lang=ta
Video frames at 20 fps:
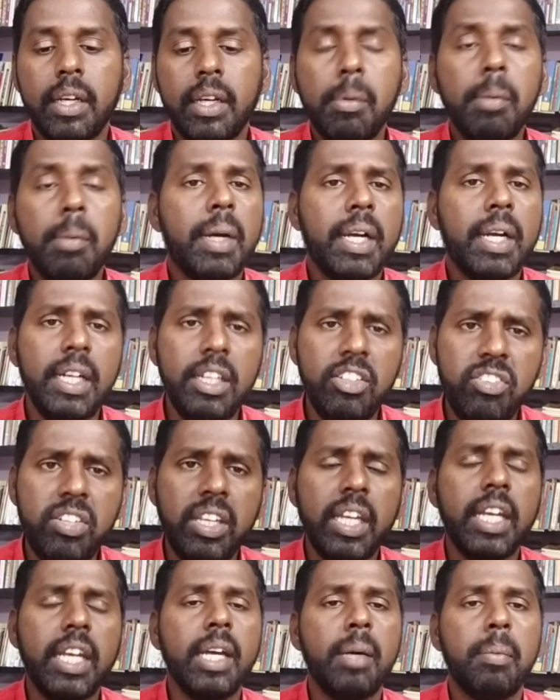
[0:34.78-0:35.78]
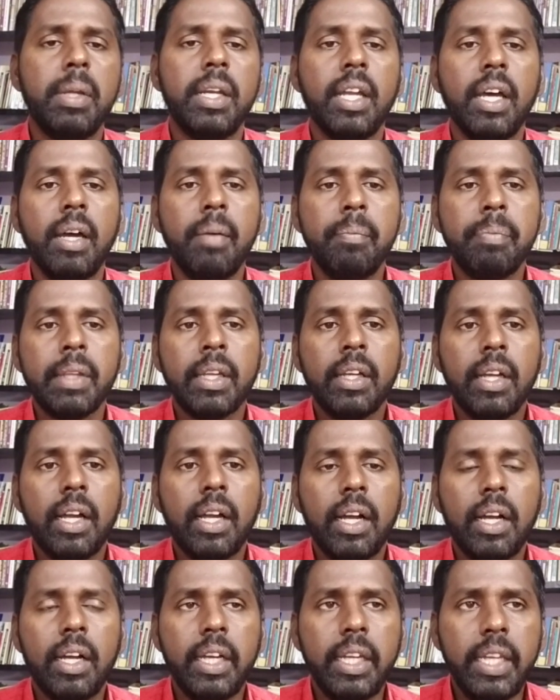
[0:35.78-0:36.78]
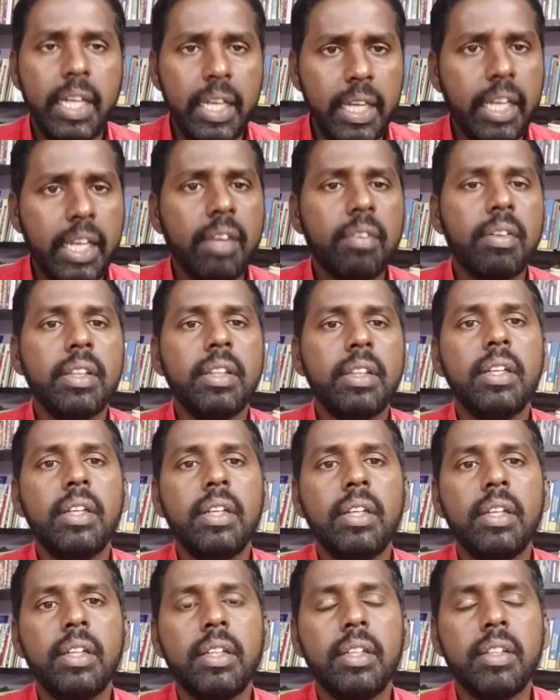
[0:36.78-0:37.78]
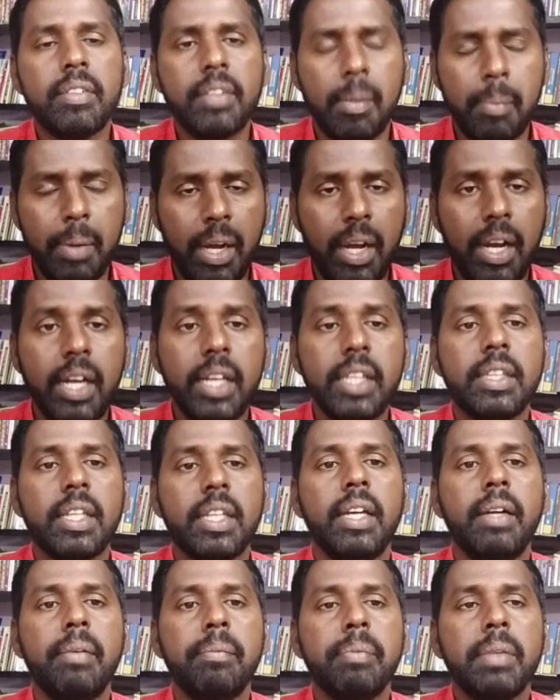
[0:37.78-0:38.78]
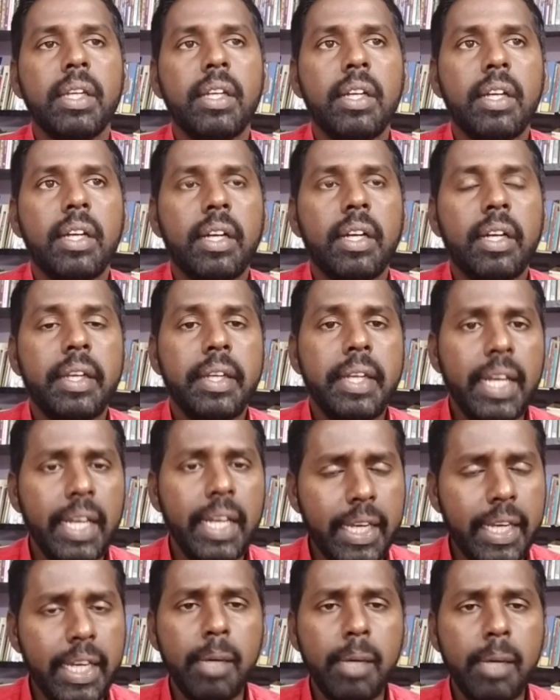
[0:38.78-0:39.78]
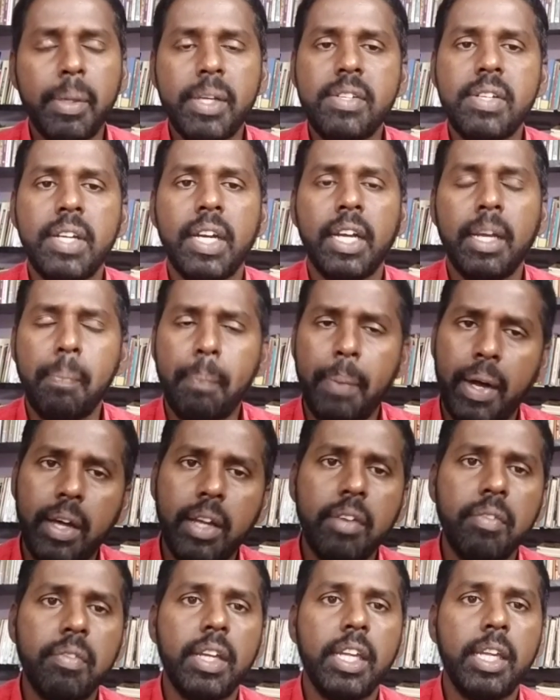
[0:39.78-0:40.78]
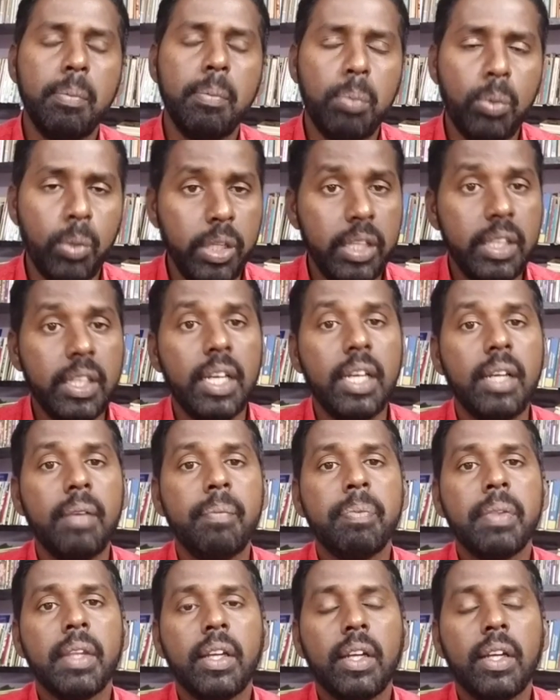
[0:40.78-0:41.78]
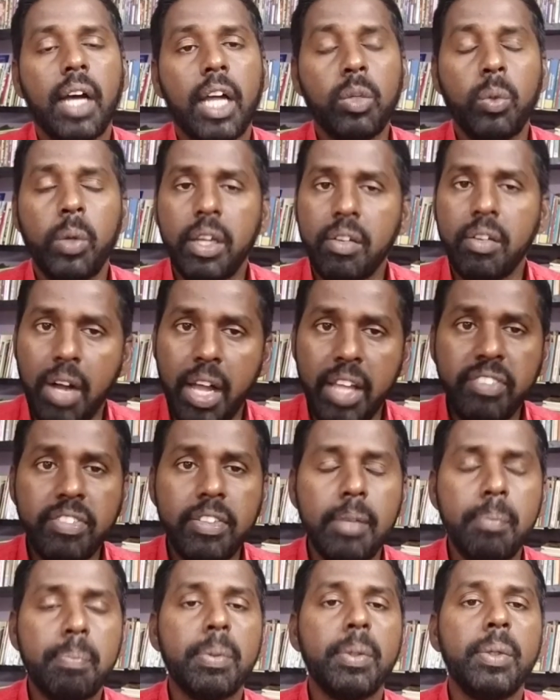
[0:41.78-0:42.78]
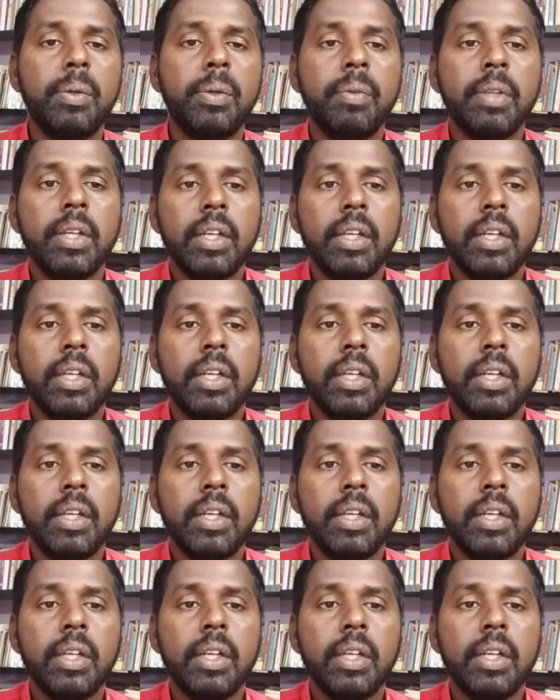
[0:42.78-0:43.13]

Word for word: ரொம்ப மகிழ்ச்சி என்ன அப்படின்னா இன்னைக்கு வந்து சமகாலத்தில் இலக்கணம் பற்றியான பார்வை புரிதல் அதனுடைய வாசிப்பு